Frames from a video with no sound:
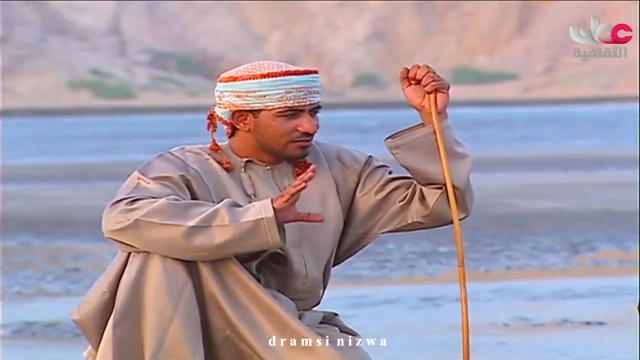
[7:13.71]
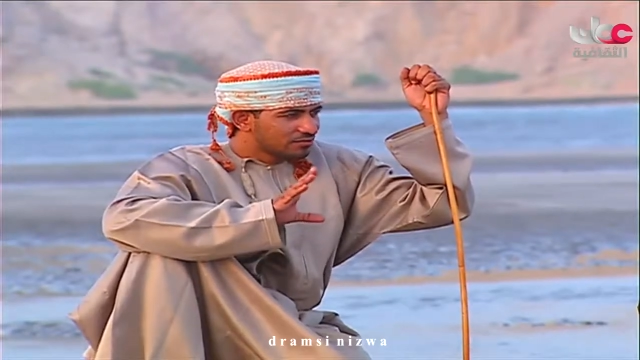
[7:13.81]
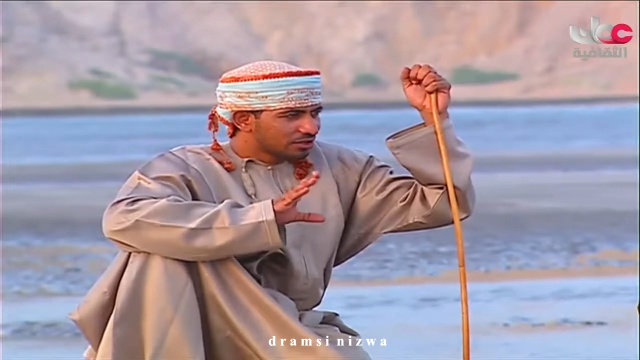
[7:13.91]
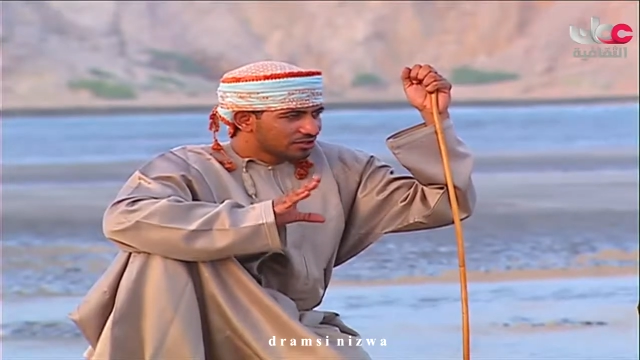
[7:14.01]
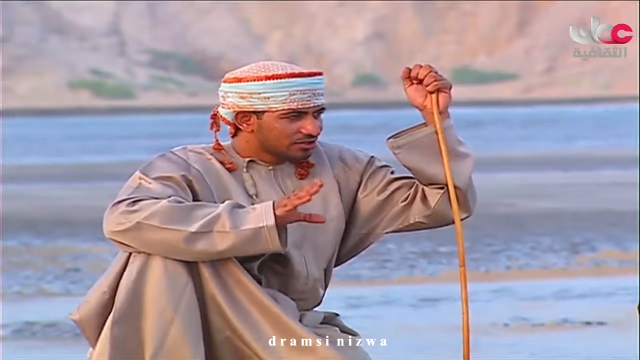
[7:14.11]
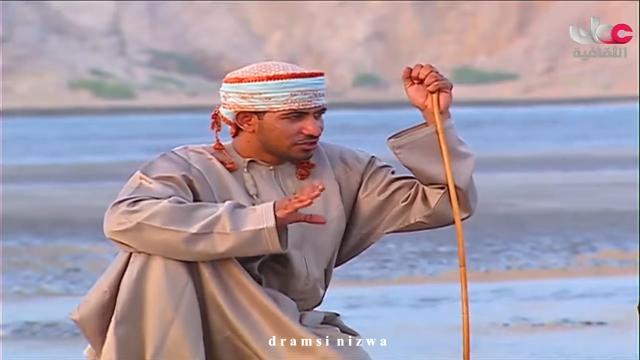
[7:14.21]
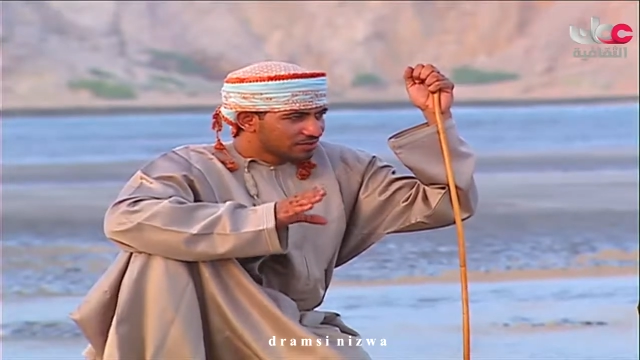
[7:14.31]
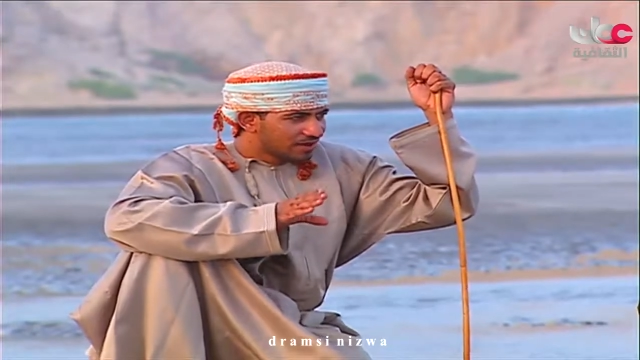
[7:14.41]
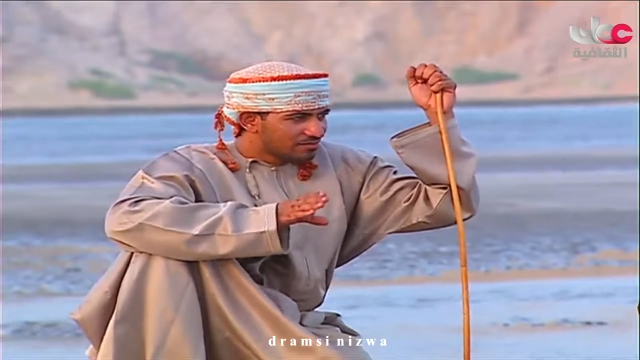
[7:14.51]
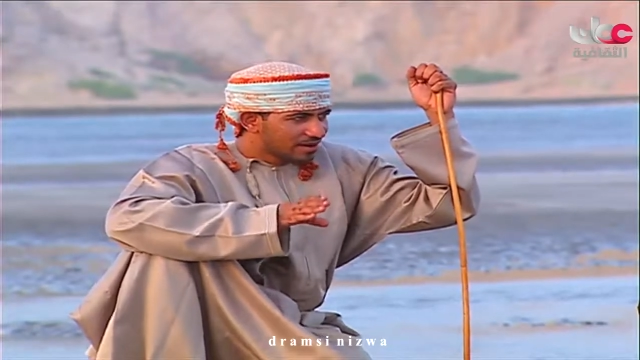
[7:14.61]
بغيت
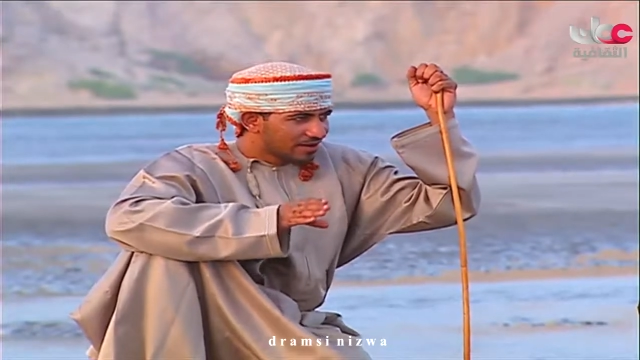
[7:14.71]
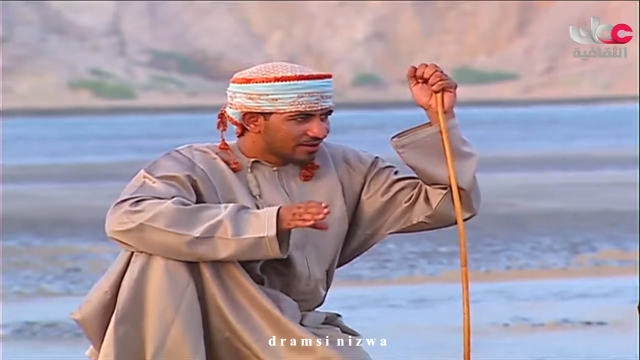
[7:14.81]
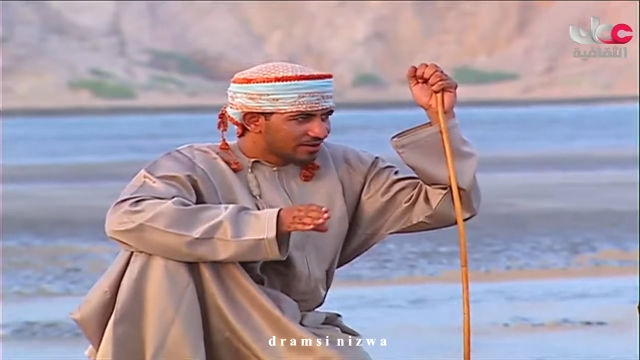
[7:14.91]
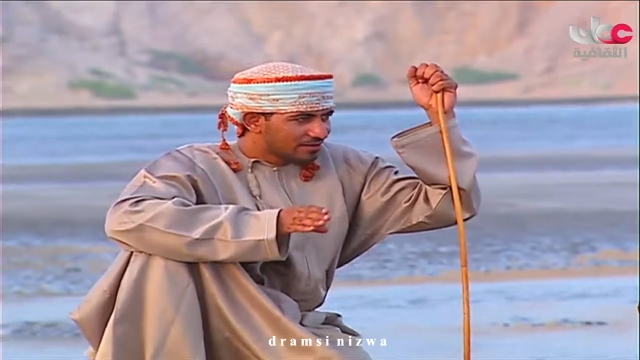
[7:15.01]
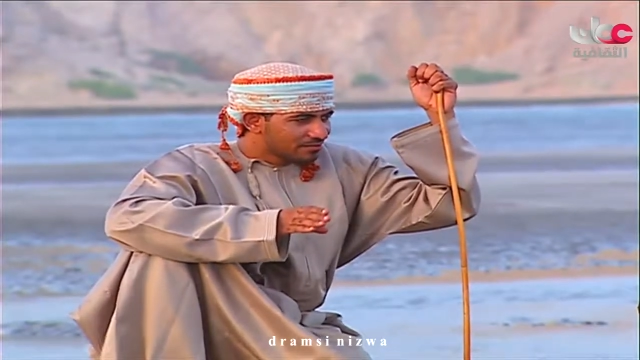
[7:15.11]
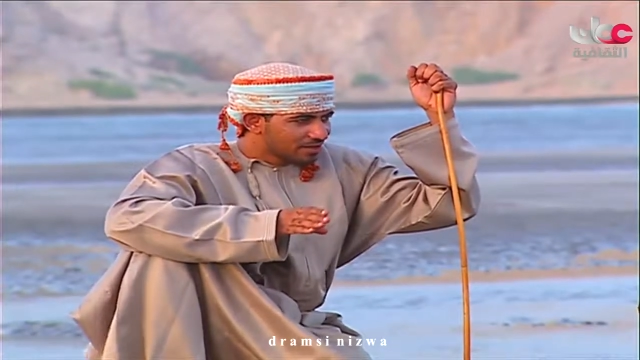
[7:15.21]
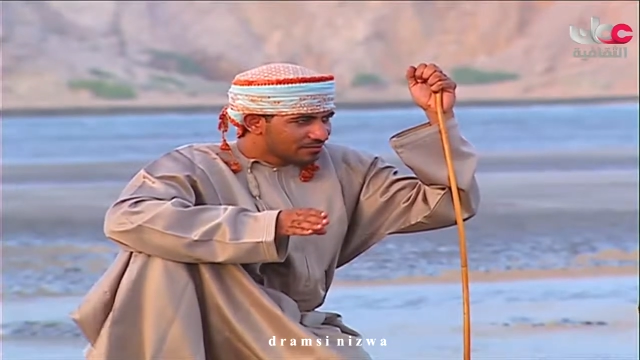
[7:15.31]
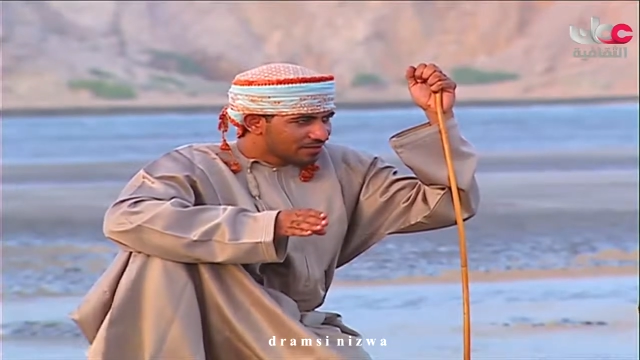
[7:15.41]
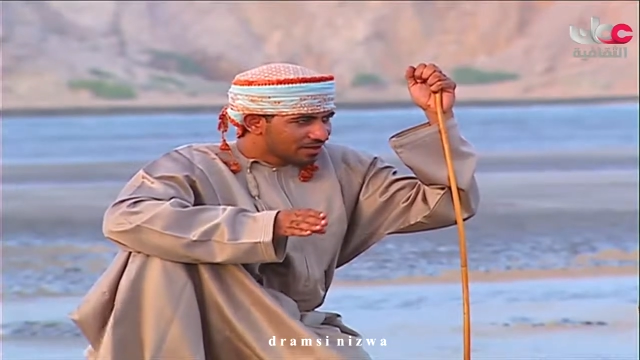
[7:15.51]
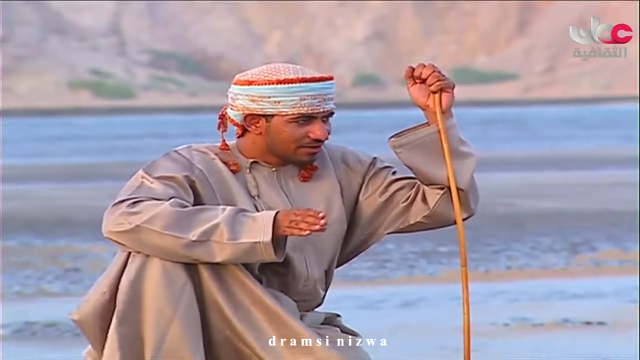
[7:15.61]
تسبح في بحر
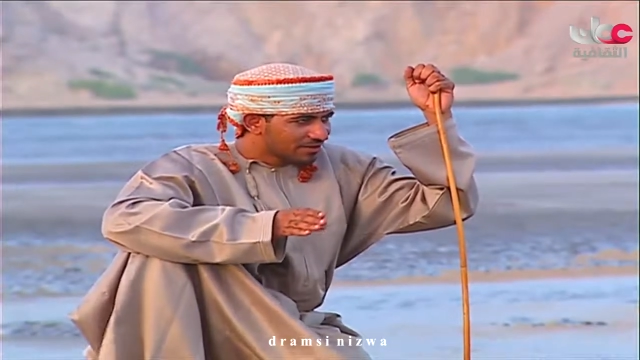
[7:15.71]
المسبع